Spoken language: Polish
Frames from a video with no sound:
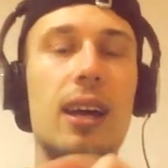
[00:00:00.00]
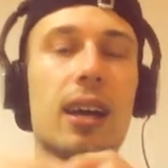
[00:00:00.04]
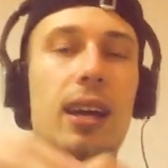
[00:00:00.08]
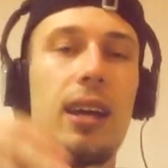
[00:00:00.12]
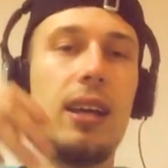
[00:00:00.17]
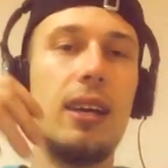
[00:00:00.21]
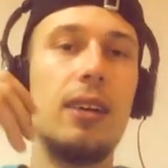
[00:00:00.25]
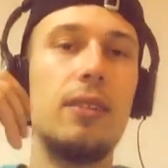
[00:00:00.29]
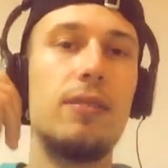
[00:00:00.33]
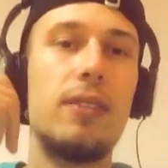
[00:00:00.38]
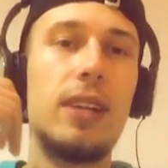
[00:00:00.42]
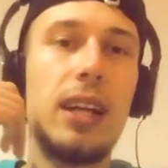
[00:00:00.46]

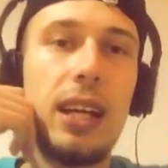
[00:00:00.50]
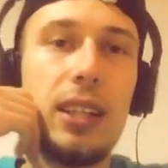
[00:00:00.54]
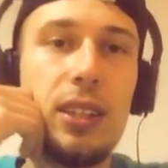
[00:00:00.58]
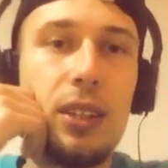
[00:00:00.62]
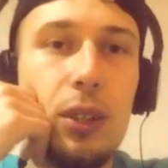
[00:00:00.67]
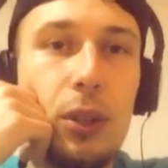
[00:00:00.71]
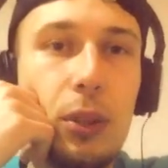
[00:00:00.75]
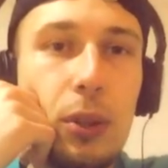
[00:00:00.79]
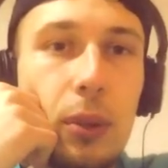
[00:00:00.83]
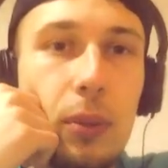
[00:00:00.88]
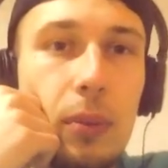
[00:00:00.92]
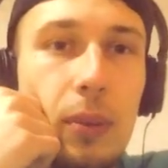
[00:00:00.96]
E, w
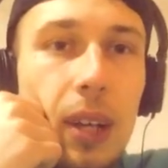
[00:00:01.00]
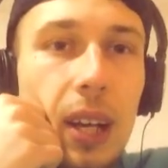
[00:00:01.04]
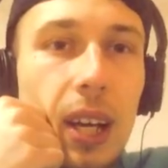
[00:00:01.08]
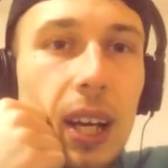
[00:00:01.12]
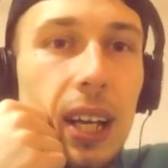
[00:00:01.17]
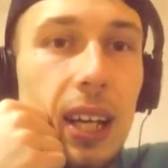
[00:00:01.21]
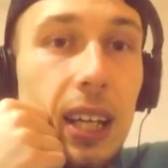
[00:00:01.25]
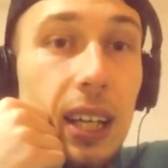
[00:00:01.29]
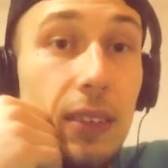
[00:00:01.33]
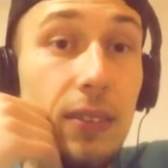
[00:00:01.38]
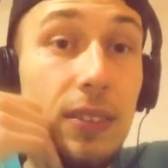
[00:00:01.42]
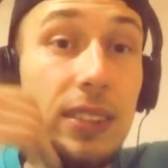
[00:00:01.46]
radiu
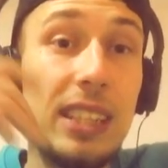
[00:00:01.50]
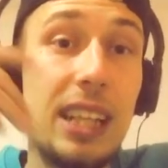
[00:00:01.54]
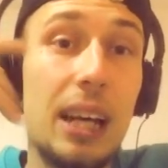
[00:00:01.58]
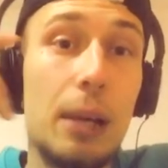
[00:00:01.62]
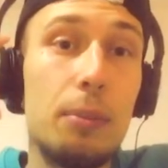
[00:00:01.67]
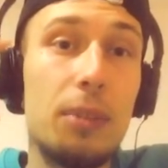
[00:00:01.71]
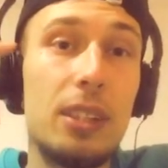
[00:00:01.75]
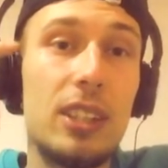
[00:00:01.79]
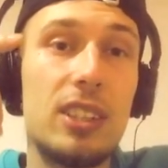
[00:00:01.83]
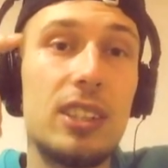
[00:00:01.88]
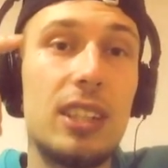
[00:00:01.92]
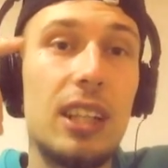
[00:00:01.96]
i
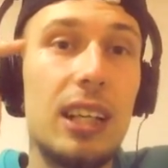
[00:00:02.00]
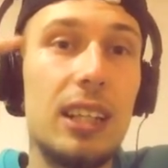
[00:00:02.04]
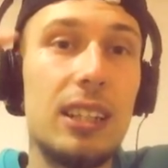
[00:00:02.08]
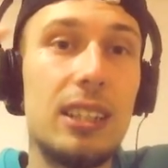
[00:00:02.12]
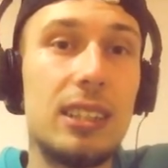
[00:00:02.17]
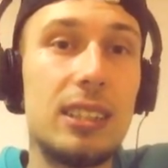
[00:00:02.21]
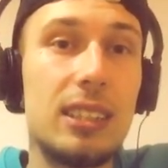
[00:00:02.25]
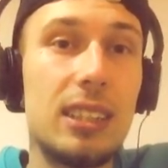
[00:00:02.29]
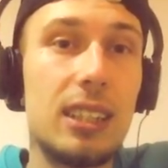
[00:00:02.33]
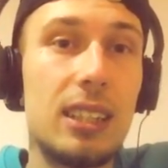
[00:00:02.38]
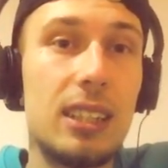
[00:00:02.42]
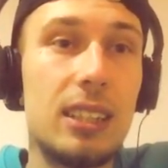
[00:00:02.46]
widziałem też
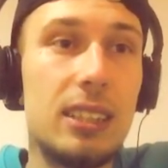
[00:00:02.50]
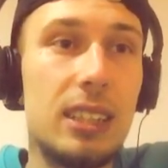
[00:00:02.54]
teledysk,